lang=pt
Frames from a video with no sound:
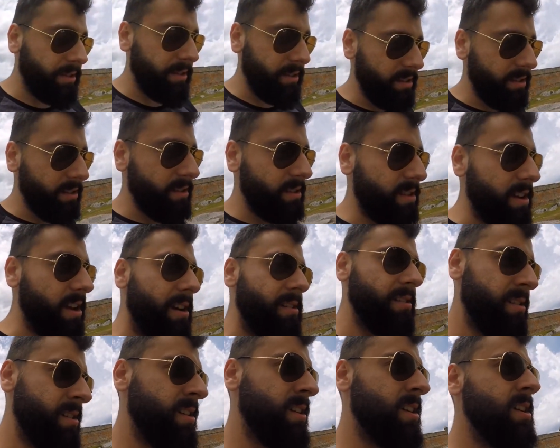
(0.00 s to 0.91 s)
Meu Deus do céu.
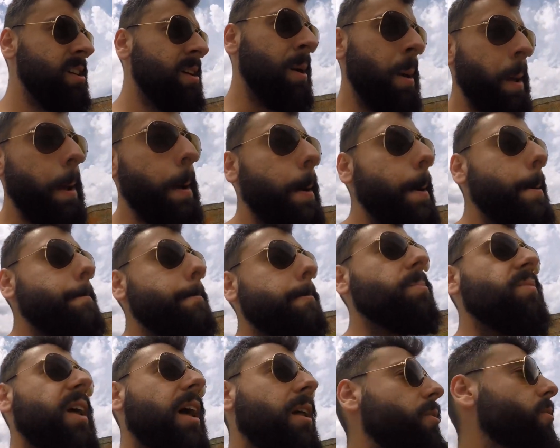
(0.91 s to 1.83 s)

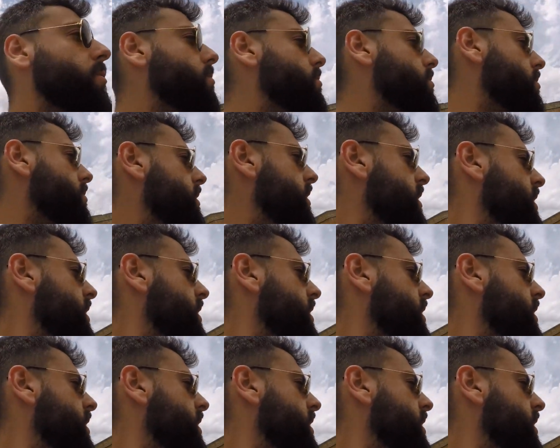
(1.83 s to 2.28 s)
Tá louco.